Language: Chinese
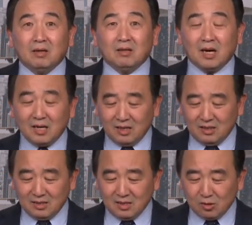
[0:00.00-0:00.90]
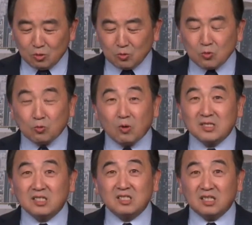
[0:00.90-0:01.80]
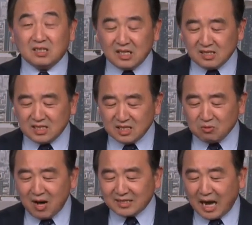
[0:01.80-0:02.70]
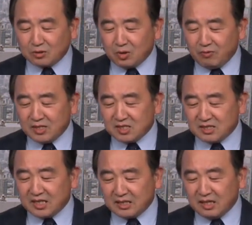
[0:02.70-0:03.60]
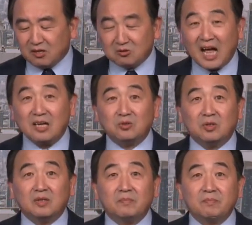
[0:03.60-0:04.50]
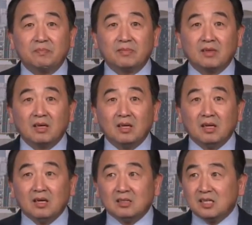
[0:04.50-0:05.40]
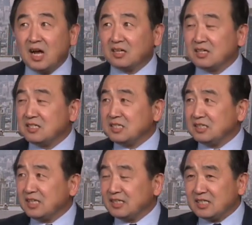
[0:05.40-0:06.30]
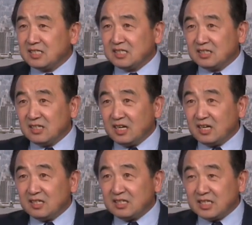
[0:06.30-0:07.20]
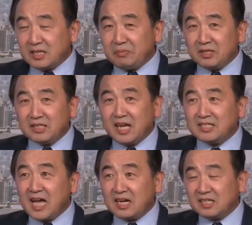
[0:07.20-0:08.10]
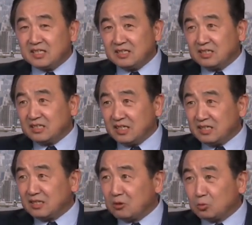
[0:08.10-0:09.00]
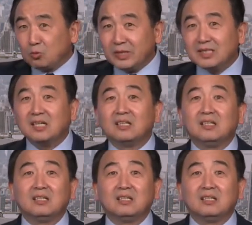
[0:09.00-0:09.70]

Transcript: 那中共国自己定清华大学为世界一流大学，这样跟今天的习呃习近平殿下可以可以能够对称，